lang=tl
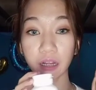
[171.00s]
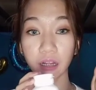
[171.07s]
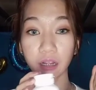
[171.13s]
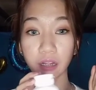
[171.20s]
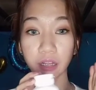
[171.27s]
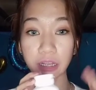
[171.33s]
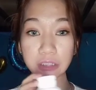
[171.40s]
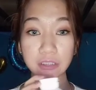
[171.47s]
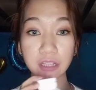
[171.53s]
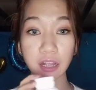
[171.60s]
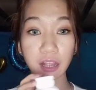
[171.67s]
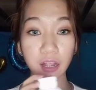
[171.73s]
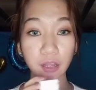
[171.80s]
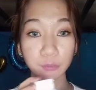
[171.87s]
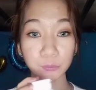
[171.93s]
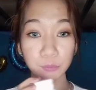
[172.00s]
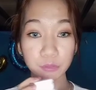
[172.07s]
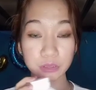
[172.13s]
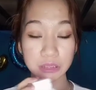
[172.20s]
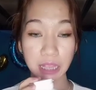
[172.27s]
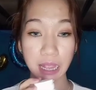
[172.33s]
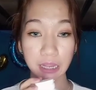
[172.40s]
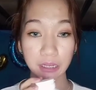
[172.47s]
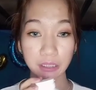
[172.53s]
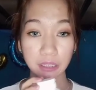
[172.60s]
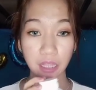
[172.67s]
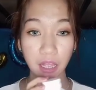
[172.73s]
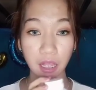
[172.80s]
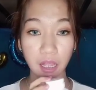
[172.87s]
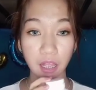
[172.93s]
Kaya siya nakakatulong sa akin
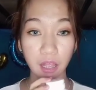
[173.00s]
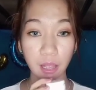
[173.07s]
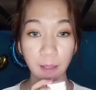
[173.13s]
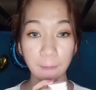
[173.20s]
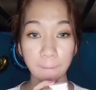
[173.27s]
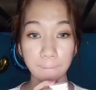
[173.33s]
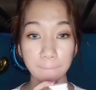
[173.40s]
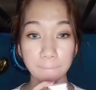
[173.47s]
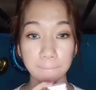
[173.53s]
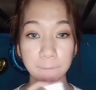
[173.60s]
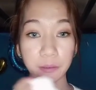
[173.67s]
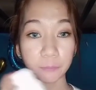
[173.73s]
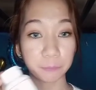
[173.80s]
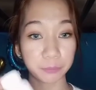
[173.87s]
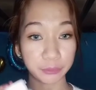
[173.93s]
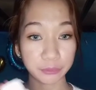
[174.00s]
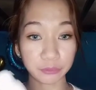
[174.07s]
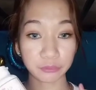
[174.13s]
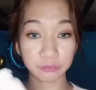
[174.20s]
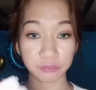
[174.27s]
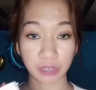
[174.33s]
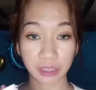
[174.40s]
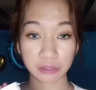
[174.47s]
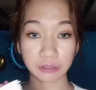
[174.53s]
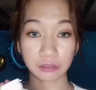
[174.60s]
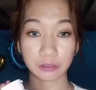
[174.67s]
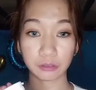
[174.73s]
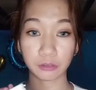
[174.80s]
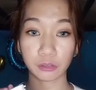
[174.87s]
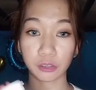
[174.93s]
na mag-burn ng fat
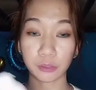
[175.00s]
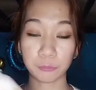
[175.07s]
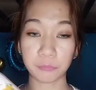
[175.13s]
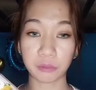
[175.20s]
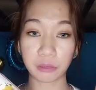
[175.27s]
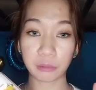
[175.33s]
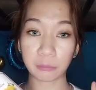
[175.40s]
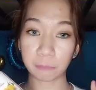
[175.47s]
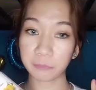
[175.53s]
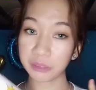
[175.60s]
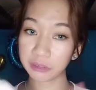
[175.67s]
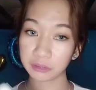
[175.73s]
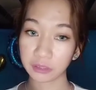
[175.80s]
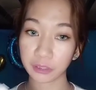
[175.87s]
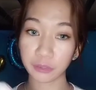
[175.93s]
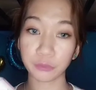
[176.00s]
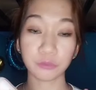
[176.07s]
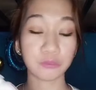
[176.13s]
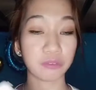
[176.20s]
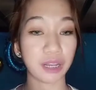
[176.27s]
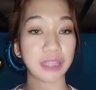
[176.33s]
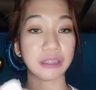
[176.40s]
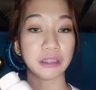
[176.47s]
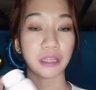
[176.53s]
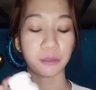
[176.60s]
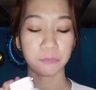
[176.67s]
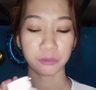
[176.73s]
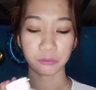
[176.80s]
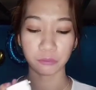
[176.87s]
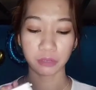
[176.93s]
or ma-maintain yung flat
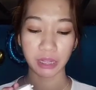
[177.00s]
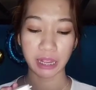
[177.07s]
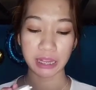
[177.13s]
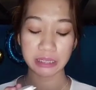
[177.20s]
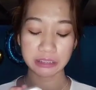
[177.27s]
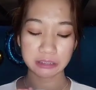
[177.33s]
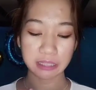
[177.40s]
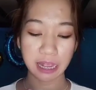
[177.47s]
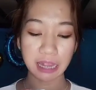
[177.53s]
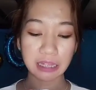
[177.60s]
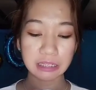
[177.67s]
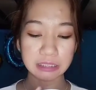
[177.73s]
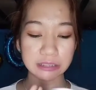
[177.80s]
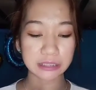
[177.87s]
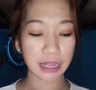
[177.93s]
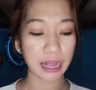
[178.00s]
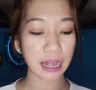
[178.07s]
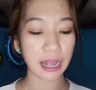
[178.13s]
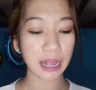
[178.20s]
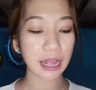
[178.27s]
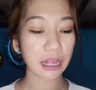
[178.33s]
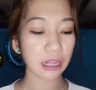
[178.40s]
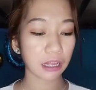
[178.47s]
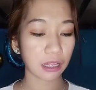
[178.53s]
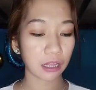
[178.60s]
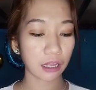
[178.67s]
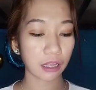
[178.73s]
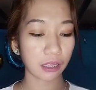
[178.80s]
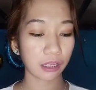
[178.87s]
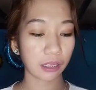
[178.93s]
tummy ko guys. Dahil sa
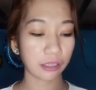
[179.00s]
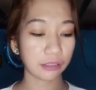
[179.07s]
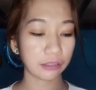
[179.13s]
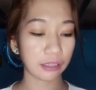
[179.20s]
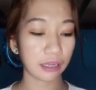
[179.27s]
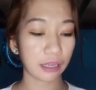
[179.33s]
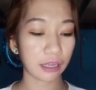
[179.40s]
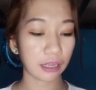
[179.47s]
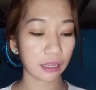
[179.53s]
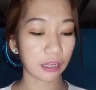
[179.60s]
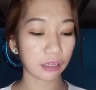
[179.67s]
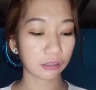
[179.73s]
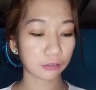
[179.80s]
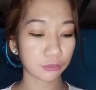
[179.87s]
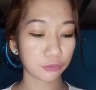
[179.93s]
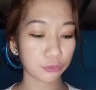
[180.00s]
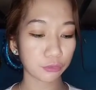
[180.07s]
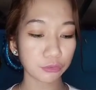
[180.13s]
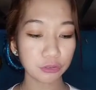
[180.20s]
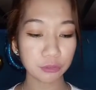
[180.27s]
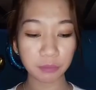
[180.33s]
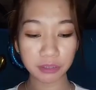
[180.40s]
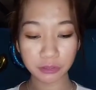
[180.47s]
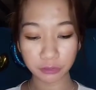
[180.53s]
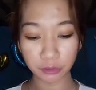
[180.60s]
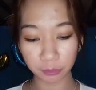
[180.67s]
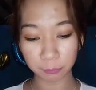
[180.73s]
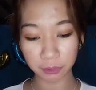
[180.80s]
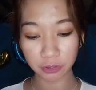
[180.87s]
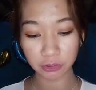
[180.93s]
kanyang sodium
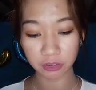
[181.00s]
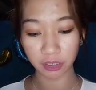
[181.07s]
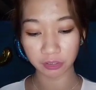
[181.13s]
ascorbate siya